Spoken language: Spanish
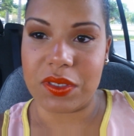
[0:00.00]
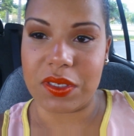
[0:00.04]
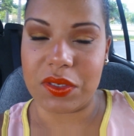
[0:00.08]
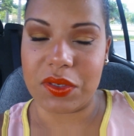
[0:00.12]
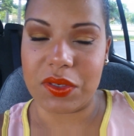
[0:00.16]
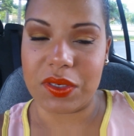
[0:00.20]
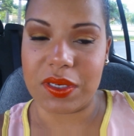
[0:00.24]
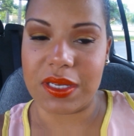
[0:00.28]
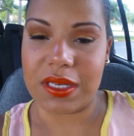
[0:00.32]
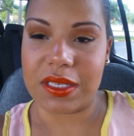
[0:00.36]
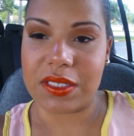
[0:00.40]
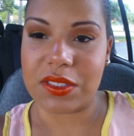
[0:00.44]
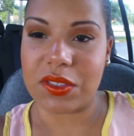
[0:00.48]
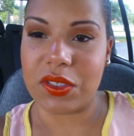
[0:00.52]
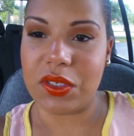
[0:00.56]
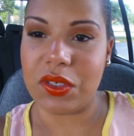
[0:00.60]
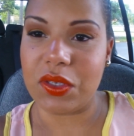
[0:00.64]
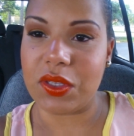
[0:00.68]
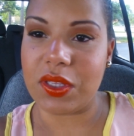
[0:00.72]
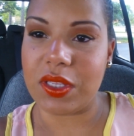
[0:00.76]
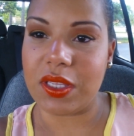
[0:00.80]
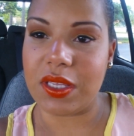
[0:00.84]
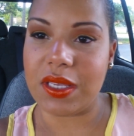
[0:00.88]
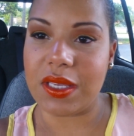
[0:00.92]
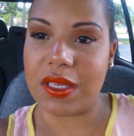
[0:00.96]
Creo que eso
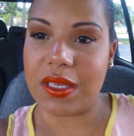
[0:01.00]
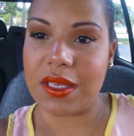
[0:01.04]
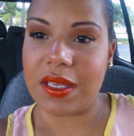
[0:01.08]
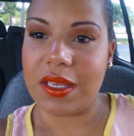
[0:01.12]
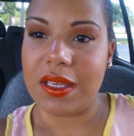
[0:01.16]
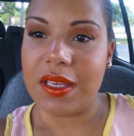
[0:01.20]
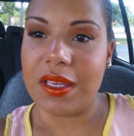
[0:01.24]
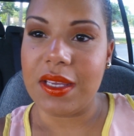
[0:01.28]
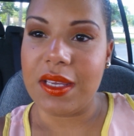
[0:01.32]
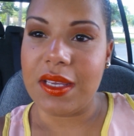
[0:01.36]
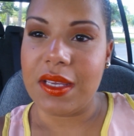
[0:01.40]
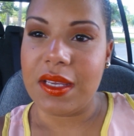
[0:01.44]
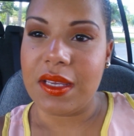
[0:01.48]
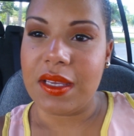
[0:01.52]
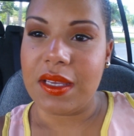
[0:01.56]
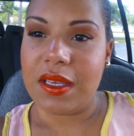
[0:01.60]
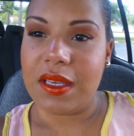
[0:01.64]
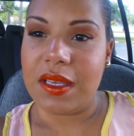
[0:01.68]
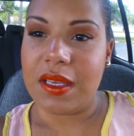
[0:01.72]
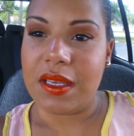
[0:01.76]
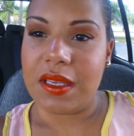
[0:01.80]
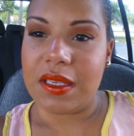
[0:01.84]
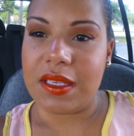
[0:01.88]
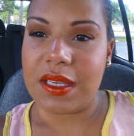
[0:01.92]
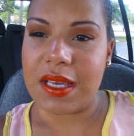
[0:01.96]
lo dije
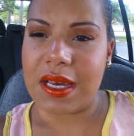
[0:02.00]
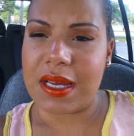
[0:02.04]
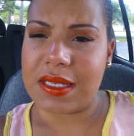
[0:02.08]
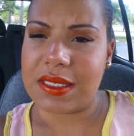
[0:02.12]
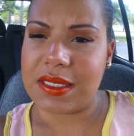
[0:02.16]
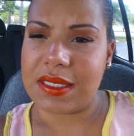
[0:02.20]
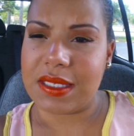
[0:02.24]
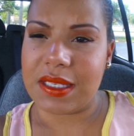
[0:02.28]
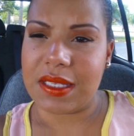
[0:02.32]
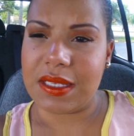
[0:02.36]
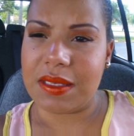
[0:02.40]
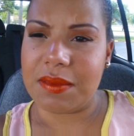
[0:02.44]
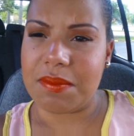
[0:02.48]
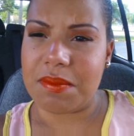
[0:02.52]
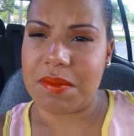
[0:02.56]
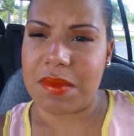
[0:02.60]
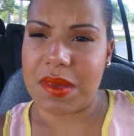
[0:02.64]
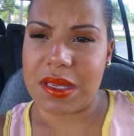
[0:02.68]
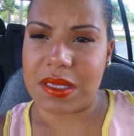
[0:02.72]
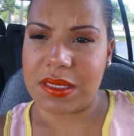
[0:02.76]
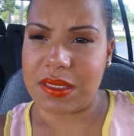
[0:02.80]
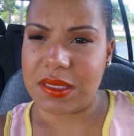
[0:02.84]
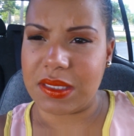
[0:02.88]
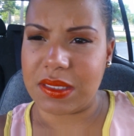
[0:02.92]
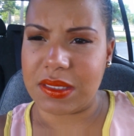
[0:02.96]
ya hace
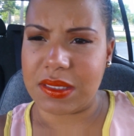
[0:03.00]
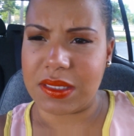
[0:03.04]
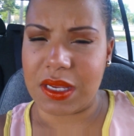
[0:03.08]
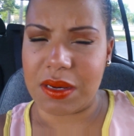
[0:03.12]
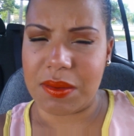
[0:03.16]
meses,